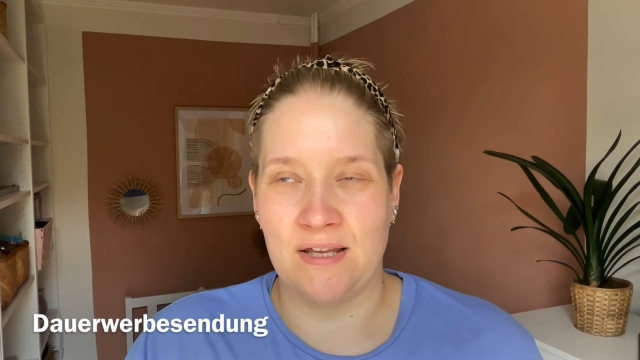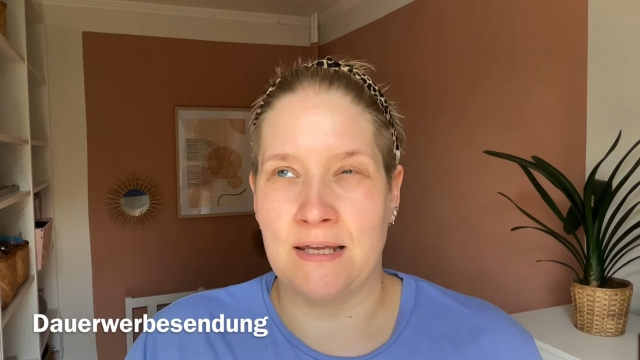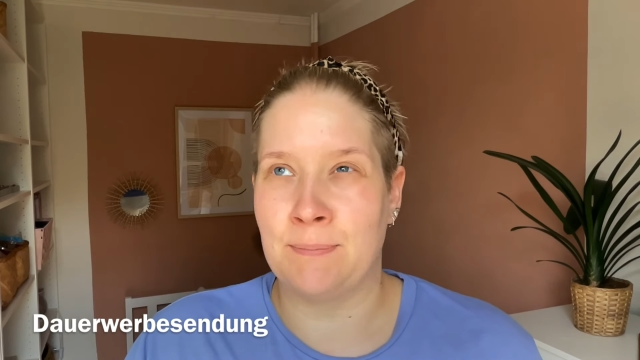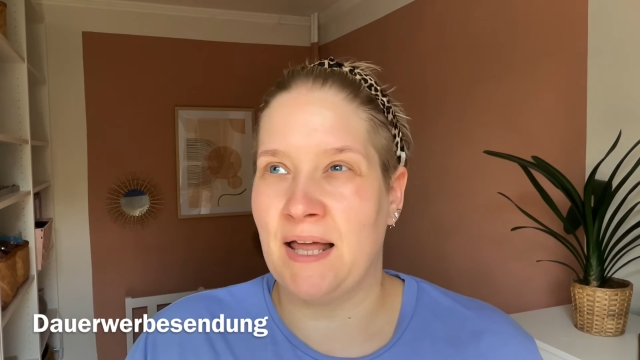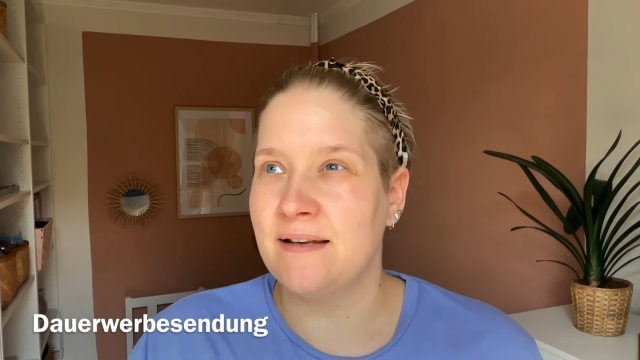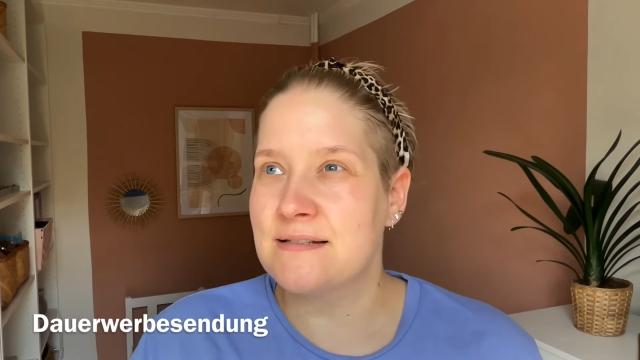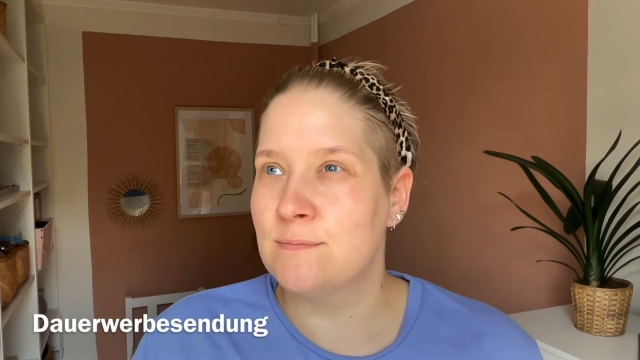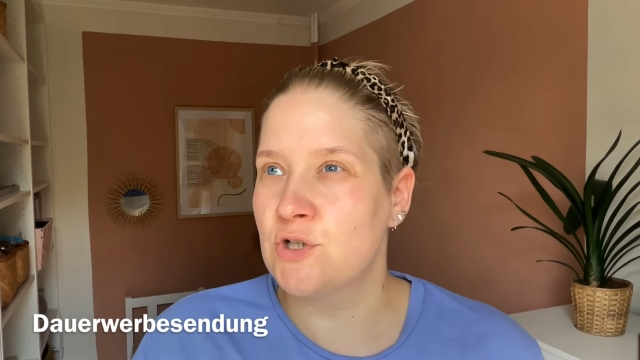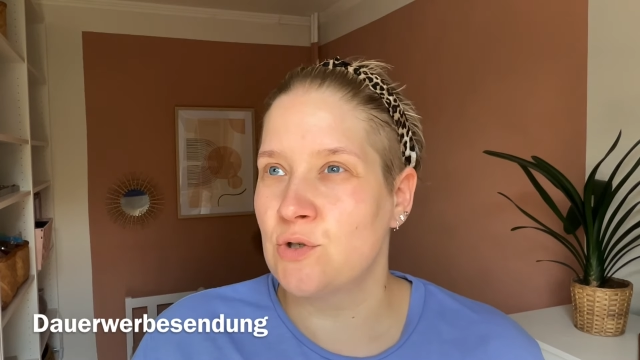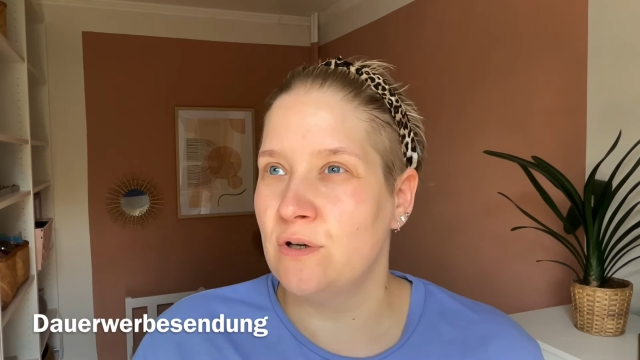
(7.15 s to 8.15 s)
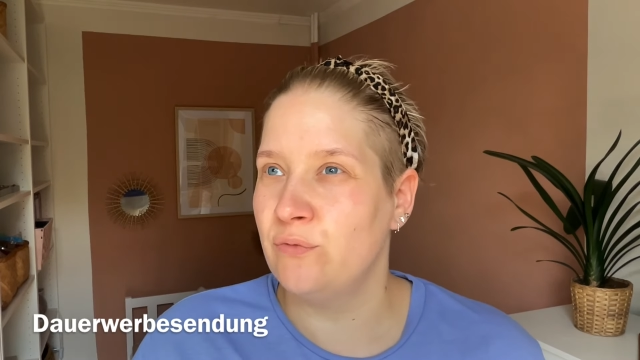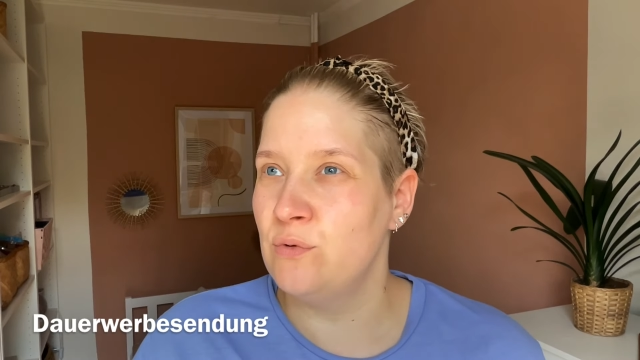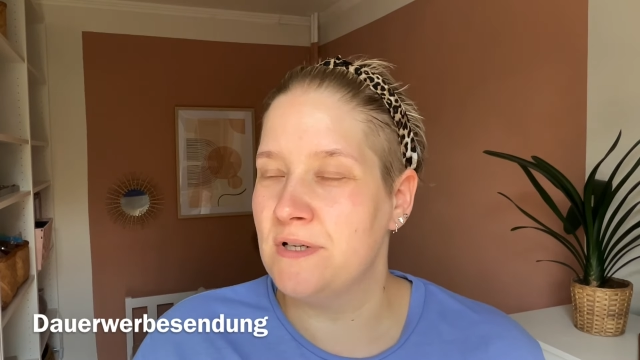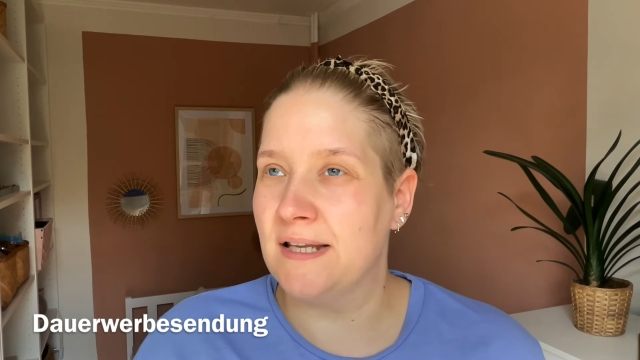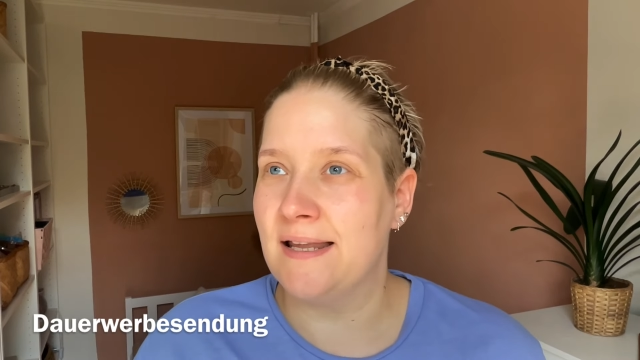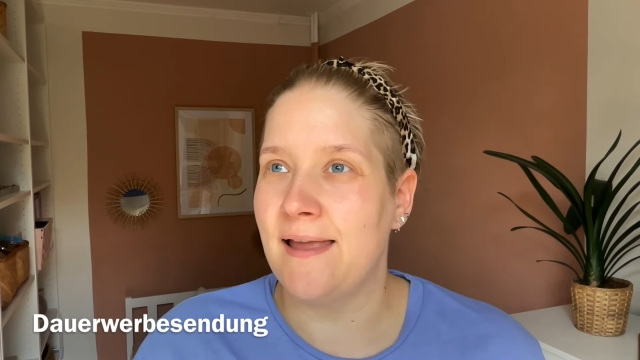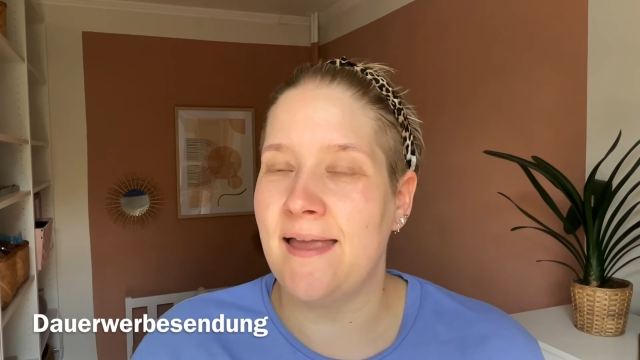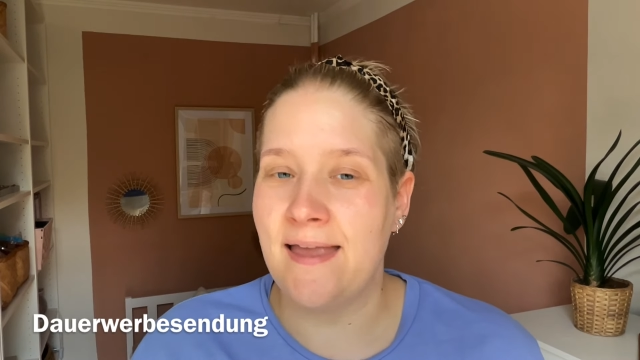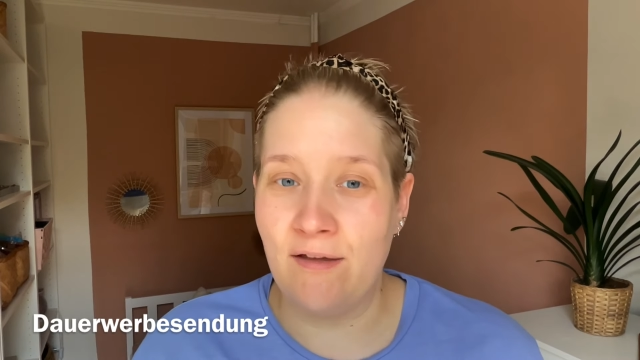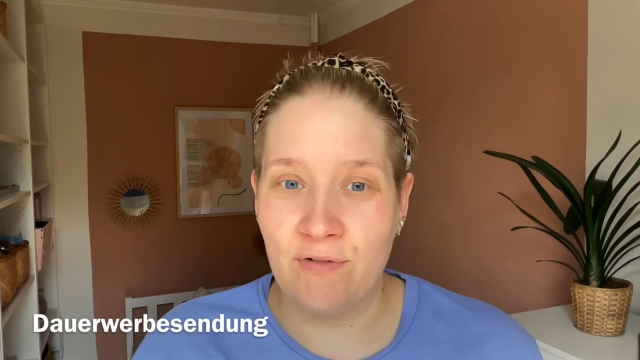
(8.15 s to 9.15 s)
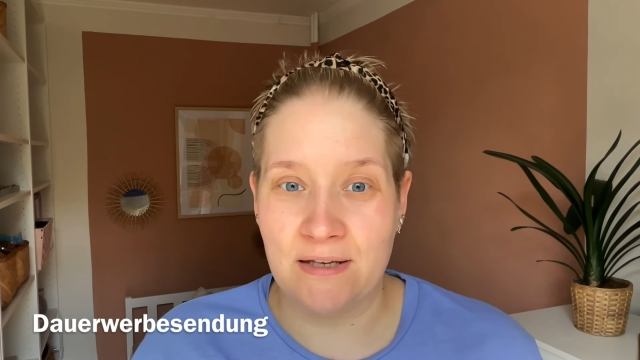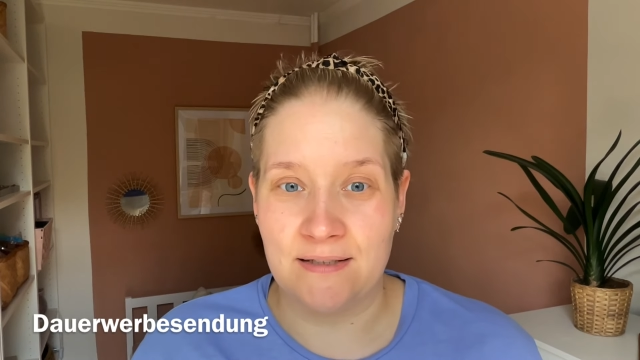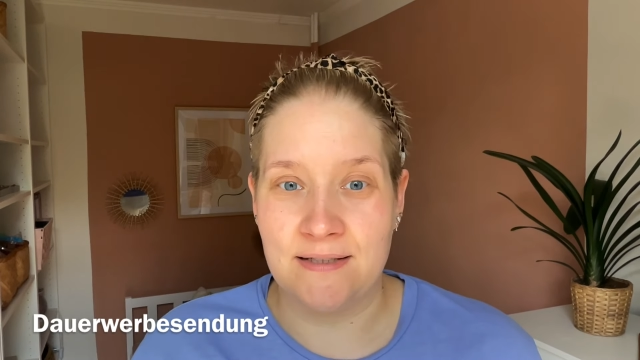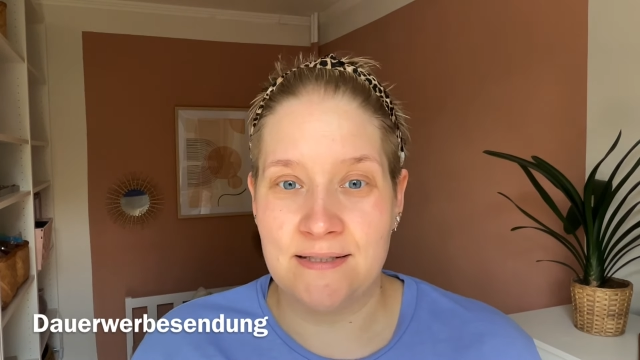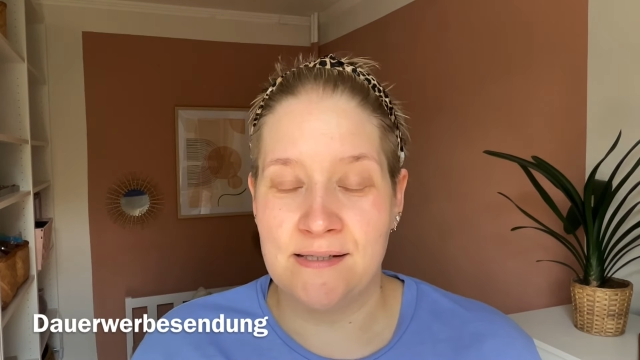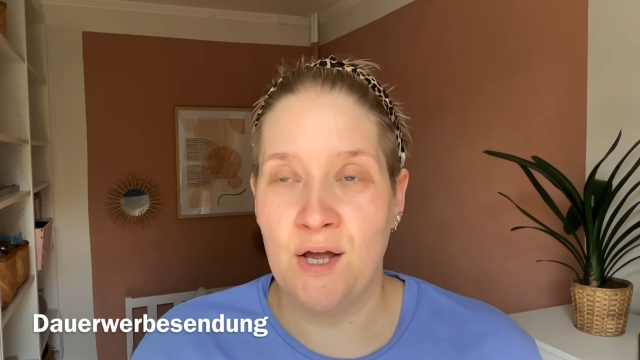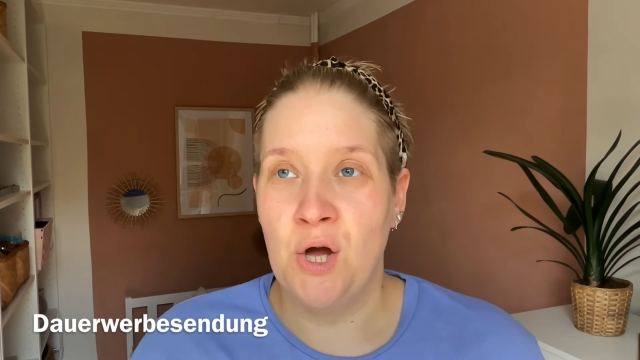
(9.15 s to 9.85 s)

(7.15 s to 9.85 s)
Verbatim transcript: Ich plane es nämlich schon gefühlt ewiglich